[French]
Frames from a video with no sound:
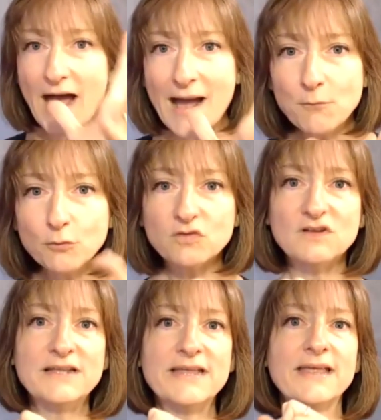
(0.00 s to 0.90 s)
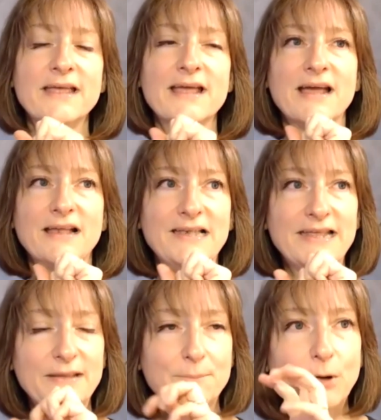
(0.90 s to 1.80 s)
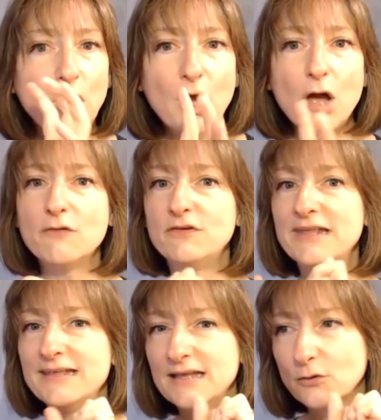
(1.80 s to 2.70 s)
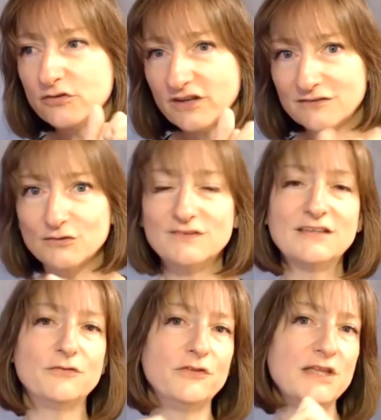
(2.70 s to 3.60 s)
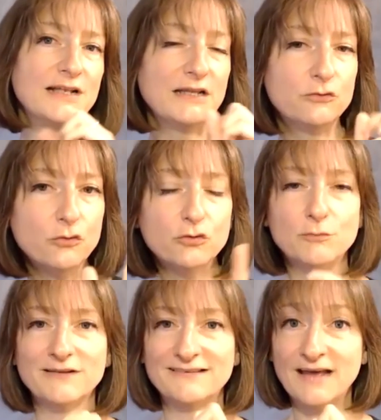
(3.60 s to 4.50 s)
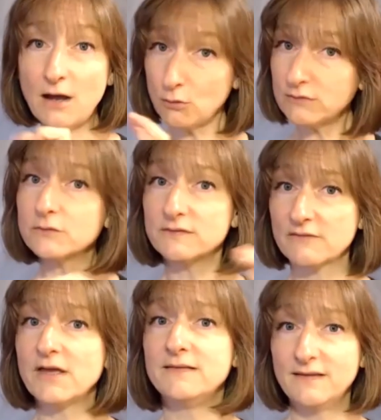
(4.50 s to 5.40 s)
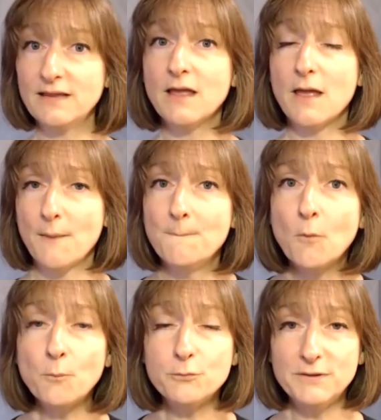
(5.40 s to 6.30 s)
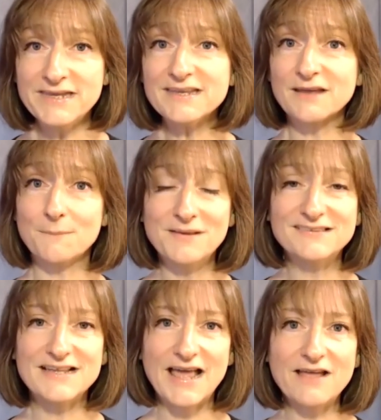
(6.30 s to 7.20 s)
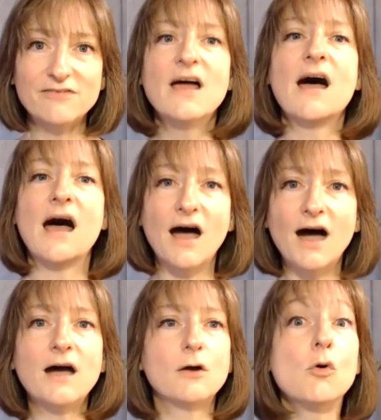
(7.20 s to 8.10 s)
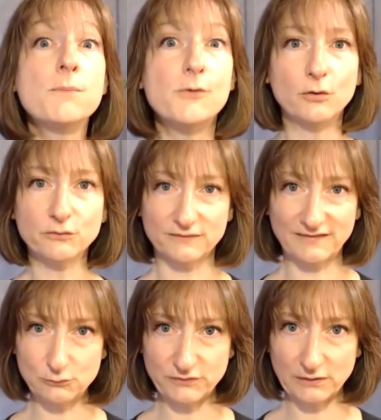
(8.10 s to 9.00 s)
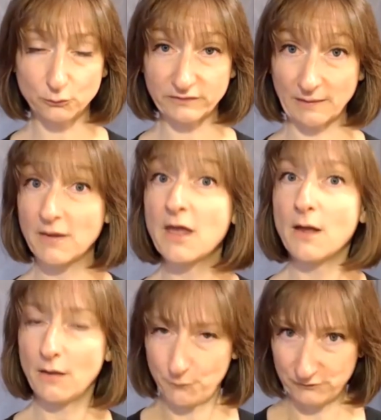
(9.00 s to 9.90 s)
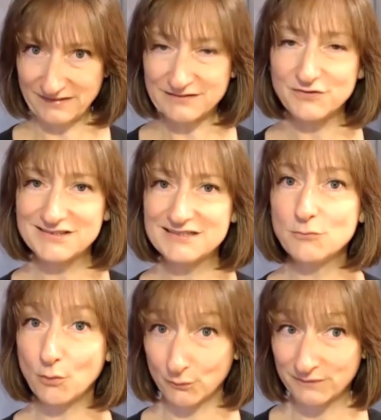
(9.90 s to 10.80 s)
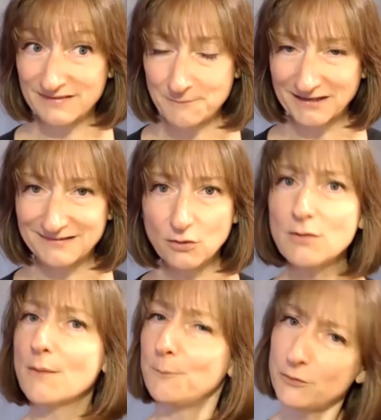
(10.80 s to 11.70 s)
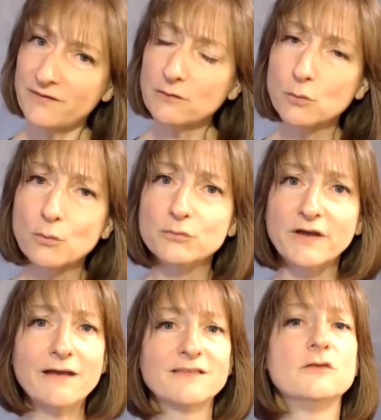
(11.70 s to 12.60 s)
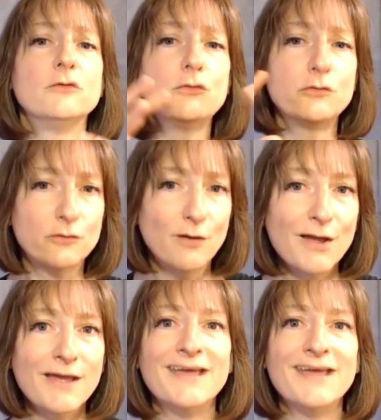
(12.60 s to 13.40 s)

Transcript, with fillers: amonceler les preuves, les recherches scientifiques, les documents, etc., en quoi est-ce que ça va aider mon public, mes élèves, à comprendre tel ou tel concept Peut-être qu'effectivement, c'est pertinent, peut-être qu'au contraire, c'est juste